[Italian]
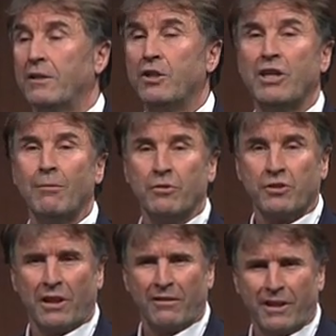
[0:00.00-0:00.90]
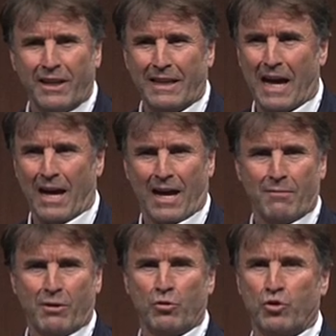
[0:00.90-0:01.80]
diciamoci la verità ai
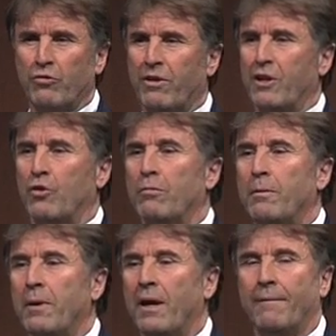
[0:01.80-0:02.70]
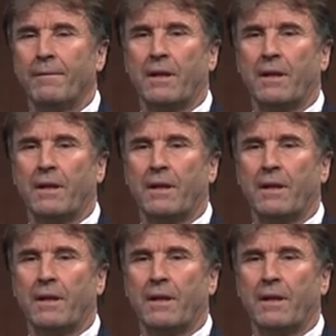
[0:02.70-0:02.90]
meno giovani come me,